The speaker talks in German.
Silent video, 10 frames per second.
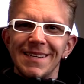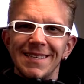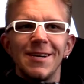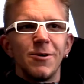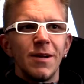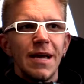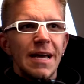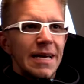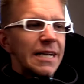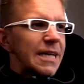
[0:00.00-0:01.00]
Sehr schön.
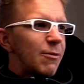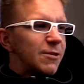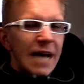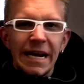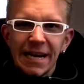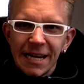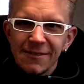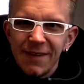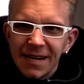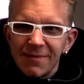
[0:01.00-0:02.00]
Jetzt haben wir unsere eigene
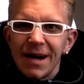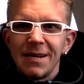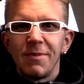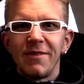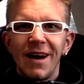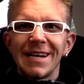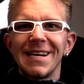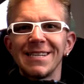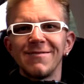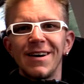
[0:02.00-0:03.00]
Klassenfahrt gemacht, eine
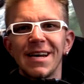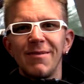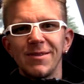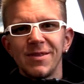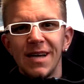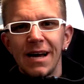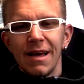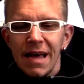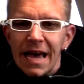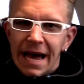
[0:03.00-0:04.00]
Privatklassenfahrt kann man so sagen.
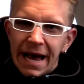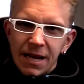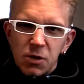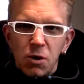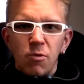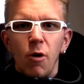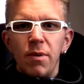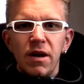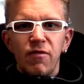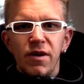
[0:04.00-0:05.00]
Eigentlich wollten wir auch
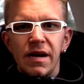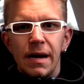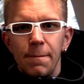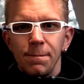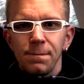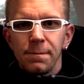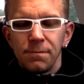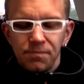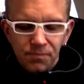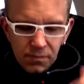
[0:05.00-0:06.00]
Bilder von der
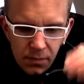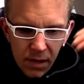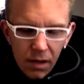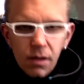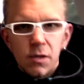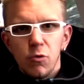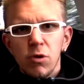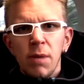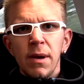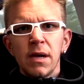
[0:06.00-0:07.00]

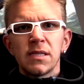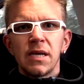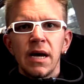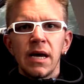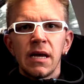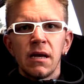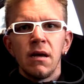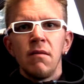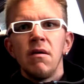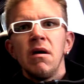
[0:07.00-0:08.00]
Jugendherberge zeigen
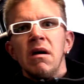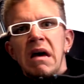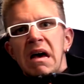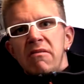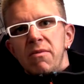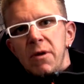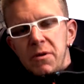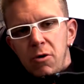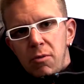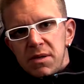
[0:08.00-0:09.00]
wir wollten
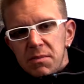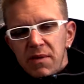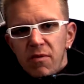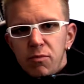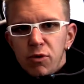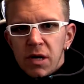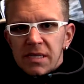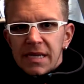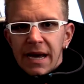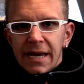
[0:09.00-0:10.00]
auch noch ein bisschen mehr vom Büding
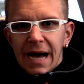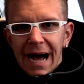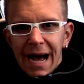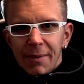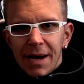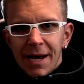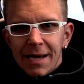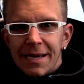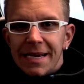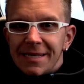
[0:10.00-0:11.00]
zeigen, aber
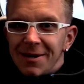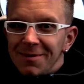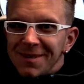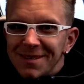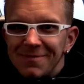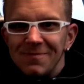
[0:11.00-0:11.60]
jetzt kommt's.